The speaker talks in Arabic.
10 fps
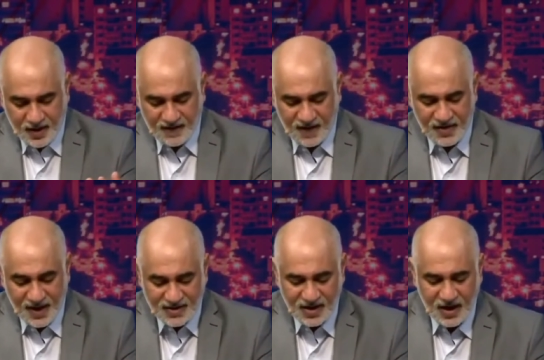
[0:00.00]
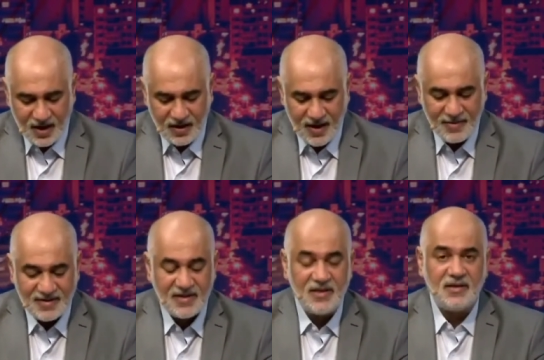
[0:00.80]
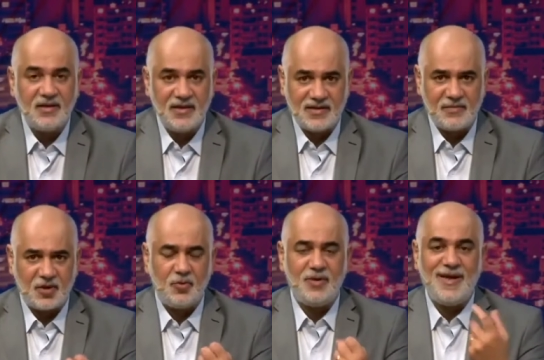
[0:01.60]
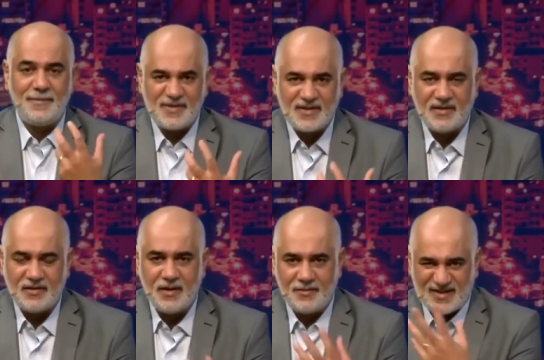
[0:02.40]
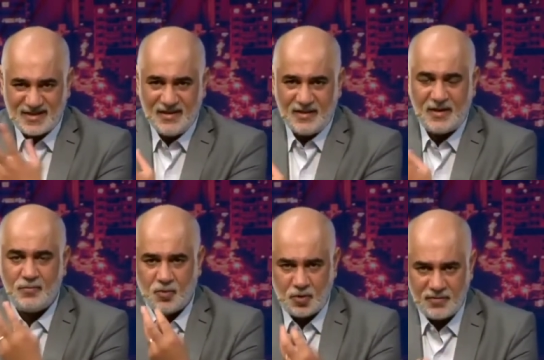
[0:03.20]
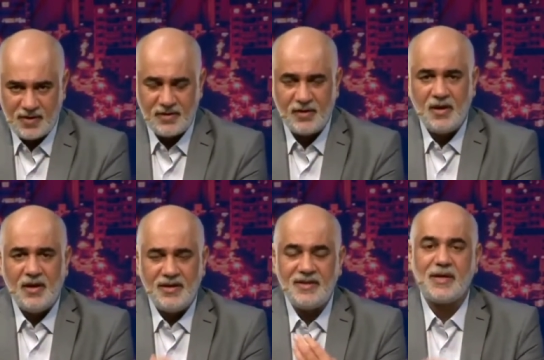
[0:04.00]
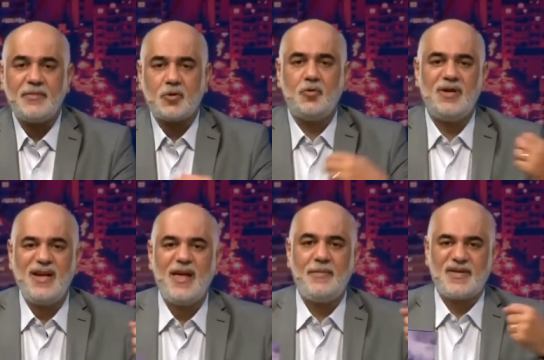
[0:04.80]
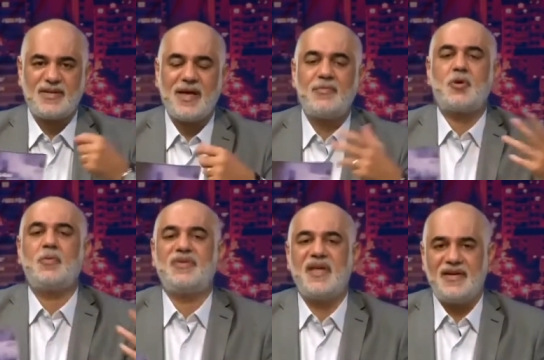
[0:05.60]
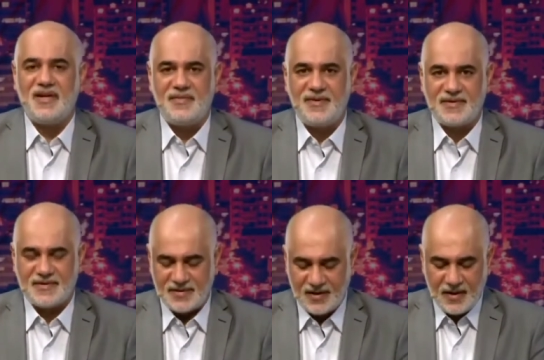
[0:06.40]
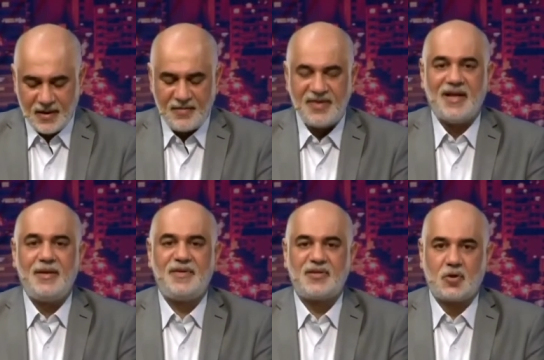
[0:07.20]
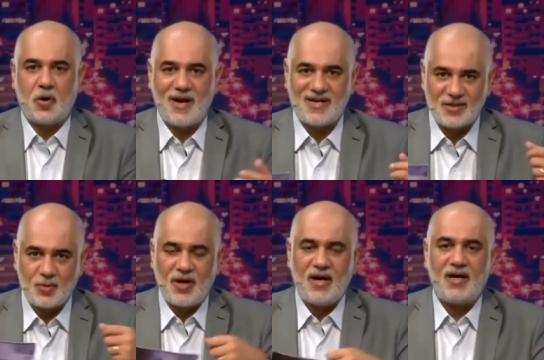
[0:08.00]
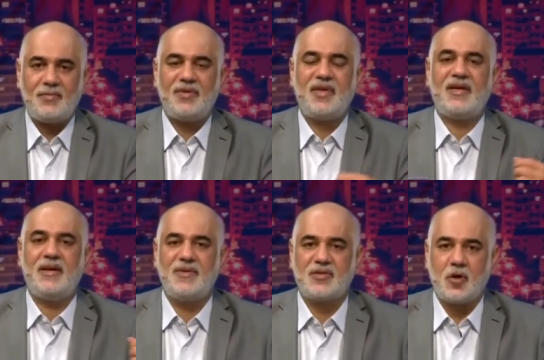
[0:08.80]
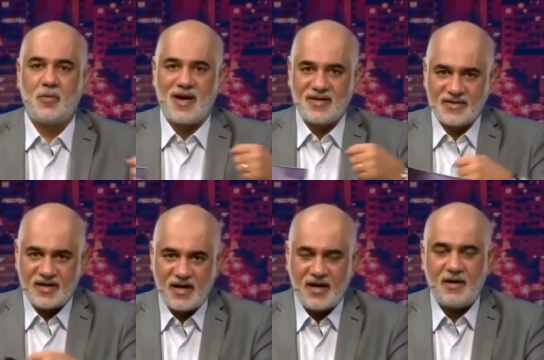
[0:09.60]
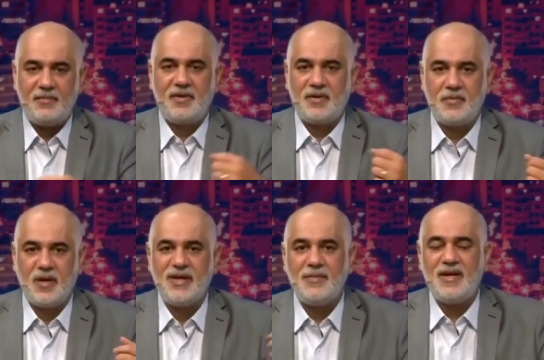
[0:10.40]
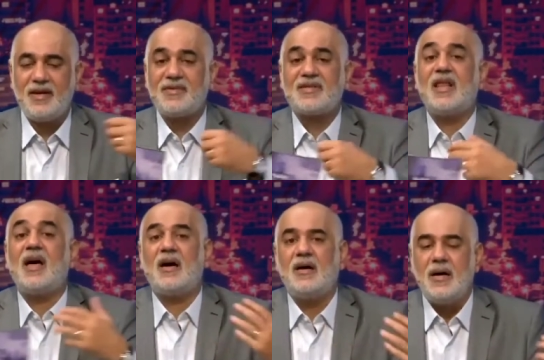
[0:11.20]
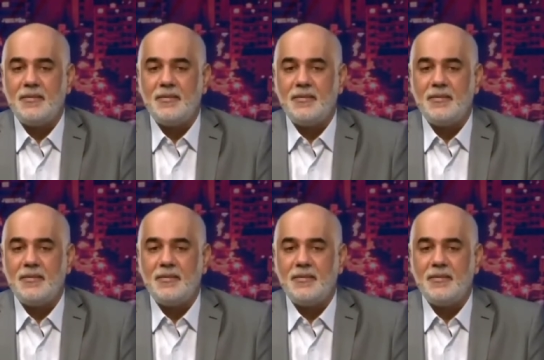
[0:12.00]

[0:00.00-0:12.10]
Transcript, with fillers: فلنصحى لابسين لازم نكون لابسين المسيحي المؤمن لازم يكون لابس طيب شو بدنا نلبس بدنا نلبس ثوب اسود بدنا نلبس ثوب ازرق ب... هي باللبس لا